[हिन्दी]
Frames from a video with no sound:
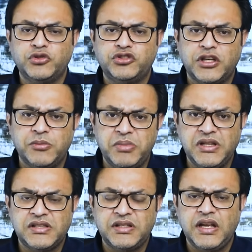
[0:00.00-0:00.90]

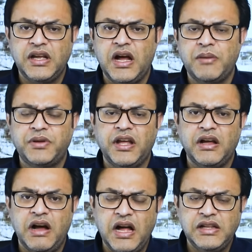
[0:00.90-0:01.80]
मुस्तकबिल से आपके
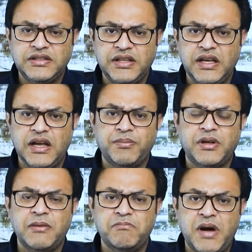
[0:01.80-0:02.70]
हाल से
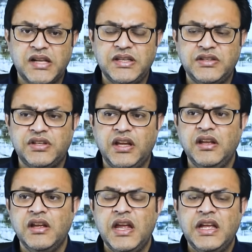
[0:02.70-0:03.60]
आपके माजी से
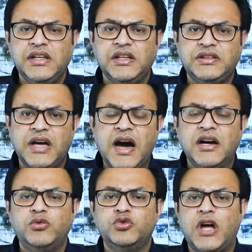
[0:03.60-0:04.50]
ये
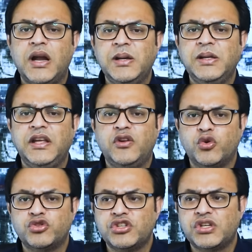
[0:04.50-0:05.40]
दाग उतारने की
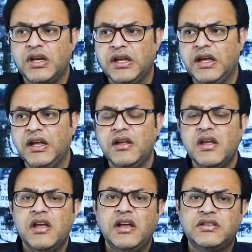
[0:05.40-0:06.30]
कोशिश करेंगे
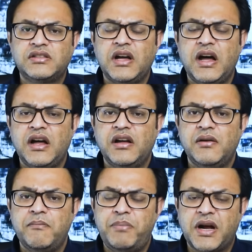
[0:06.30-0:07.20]
इसका
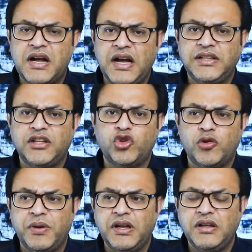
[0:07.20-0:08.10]
बाकायदा
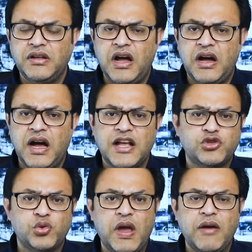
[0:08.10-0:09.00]
तौर पे
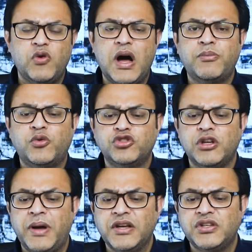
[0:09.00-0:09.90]
आगाज़ जो है वो आपको
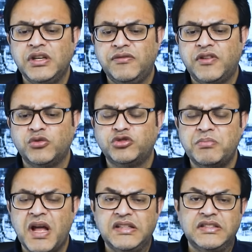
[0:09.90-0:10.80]
शहबाज शरीफ के उस
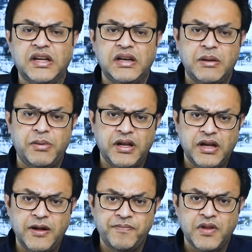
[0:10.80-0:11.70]
बयान से करना
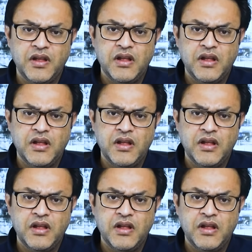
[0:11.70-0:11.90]
पड़ेगा